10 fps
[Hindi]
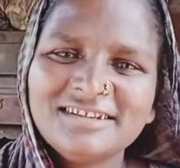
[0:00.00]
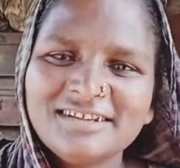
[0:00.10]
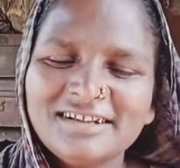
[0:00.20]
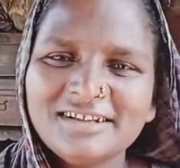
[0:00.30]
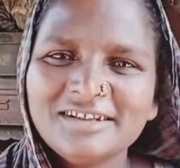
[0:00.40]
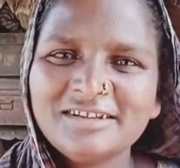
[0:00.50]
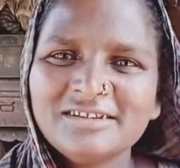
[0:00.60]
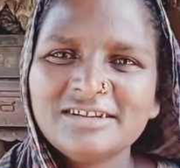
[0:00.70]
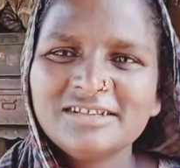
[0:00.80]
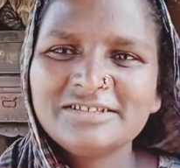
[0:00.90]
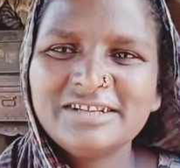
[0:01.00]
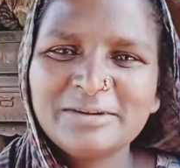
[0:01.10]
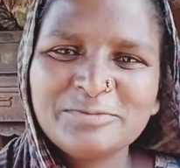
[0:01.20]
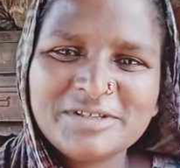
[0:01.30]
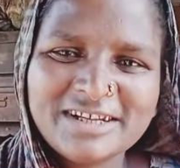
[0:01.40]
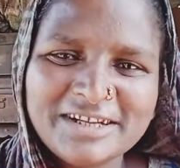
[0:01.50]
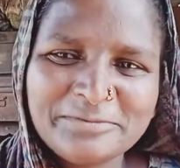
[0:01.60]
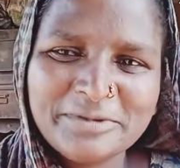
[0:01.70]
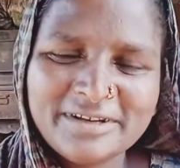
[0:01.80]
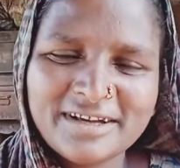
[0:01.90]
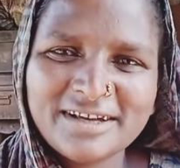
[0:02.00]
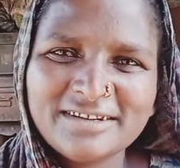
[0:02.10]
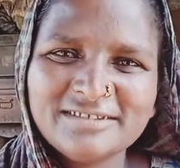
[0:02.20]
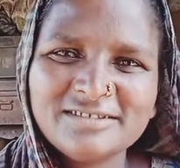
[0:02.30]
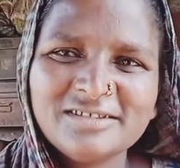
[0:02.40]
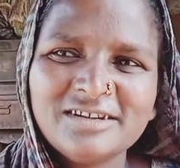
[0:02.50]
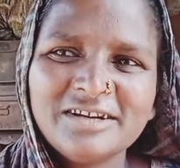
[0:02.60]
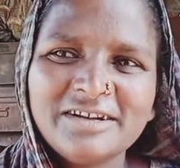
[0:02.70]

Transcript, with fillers: हेलो जैम सी की कैसे हैं आप